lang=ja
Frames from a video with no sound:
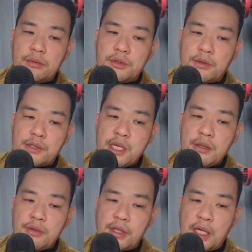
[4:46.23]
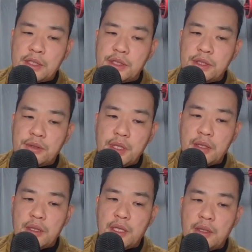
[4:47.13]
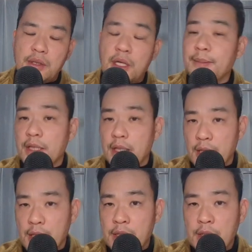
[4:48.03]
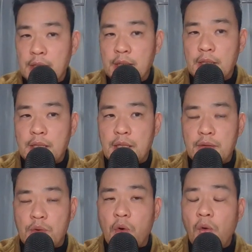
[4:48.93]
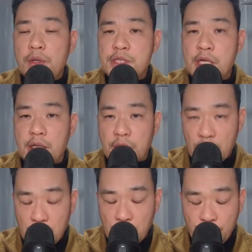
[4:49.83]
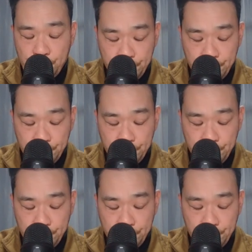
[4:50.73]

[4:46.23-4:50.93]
その1980年代ぐらいまでえっと、広辞苑の